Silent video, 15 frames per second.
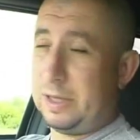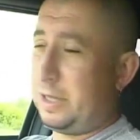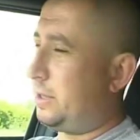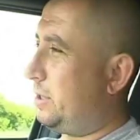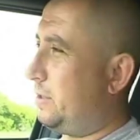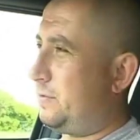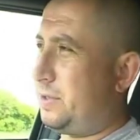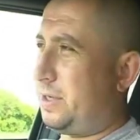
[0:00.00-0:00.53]

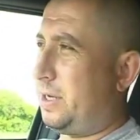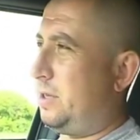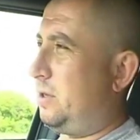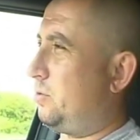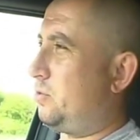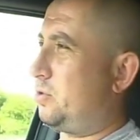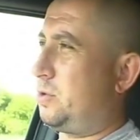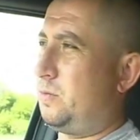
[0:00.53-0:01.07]
Это невзирая
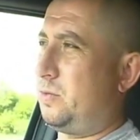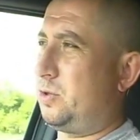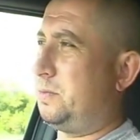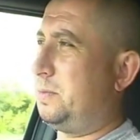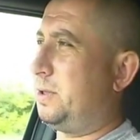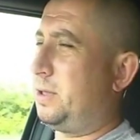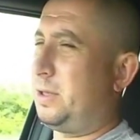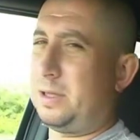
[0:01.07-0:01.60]
на то, что может
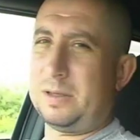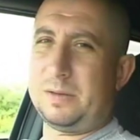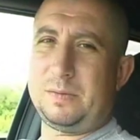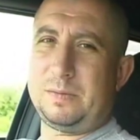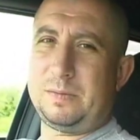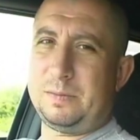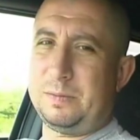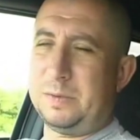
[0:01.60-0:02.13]
быть это
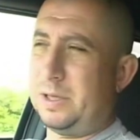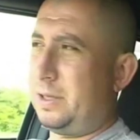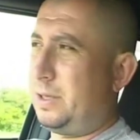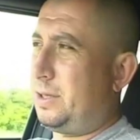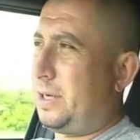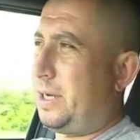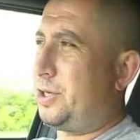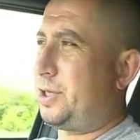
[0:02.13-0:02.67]

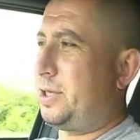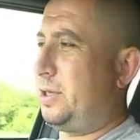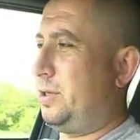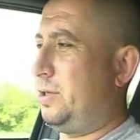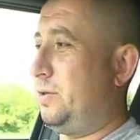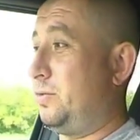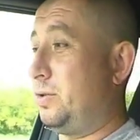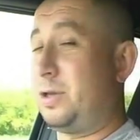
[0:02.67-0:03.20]
малолитражка
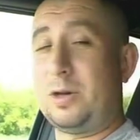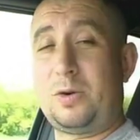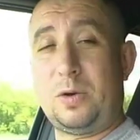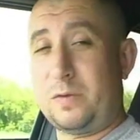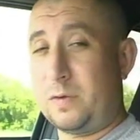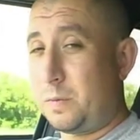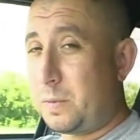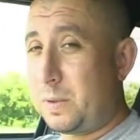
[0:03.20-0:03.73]
или вот
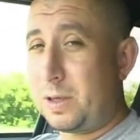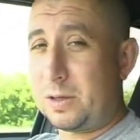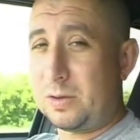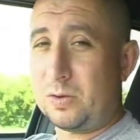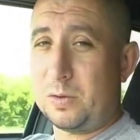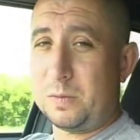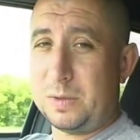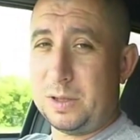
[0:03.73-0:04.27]
такой автомобиль, на
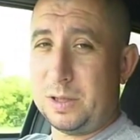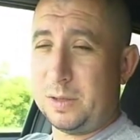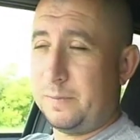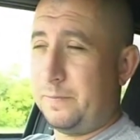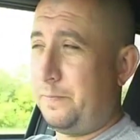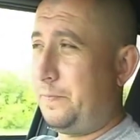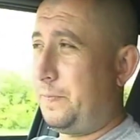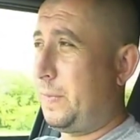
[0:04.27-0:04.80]
котором мы едем.
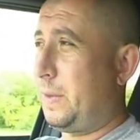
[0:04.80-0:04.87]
